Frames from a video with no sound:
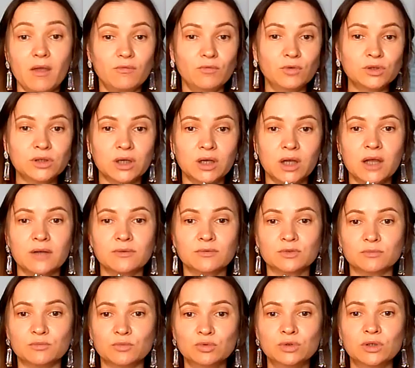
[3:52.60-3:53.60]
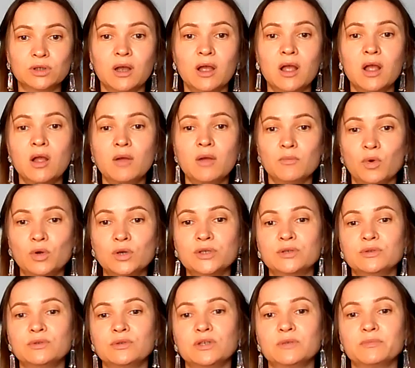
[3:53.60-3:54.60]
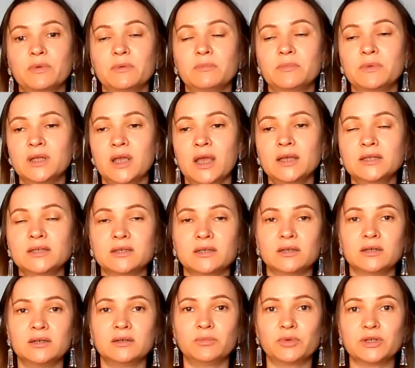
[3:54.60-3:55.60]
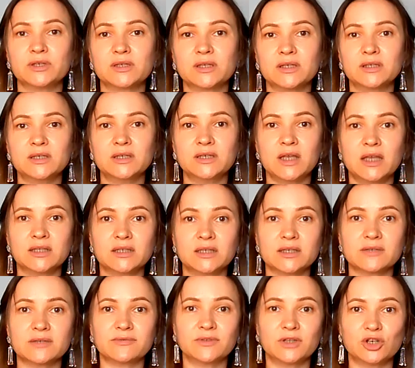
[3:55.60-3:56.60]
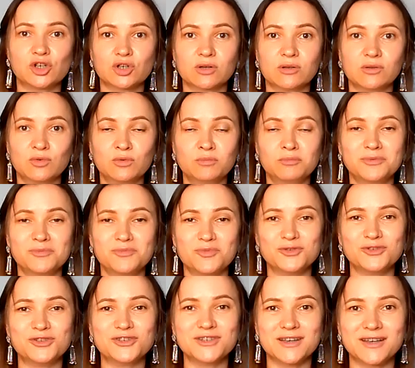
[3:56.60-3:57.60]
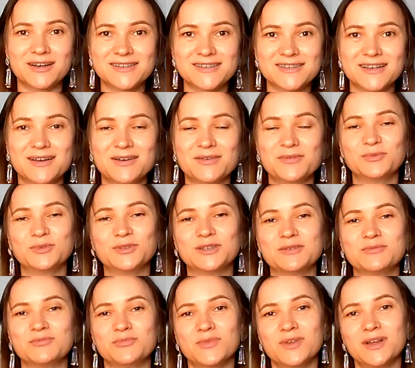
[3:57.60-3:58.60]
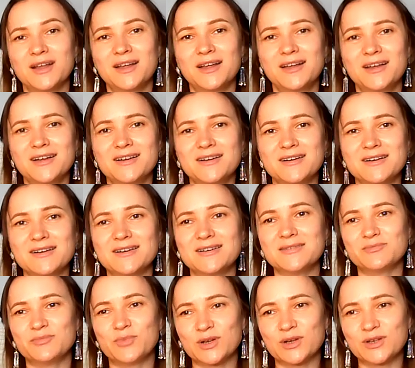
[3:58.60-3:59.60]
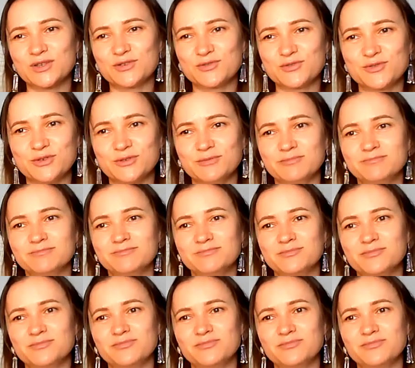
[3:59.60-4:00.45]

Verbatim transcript: Вот такая вот мудра. Пользуйтесь, применяйте, присоединяйтесь в наш клуб «Путь сердца». Мы там а, практикуем,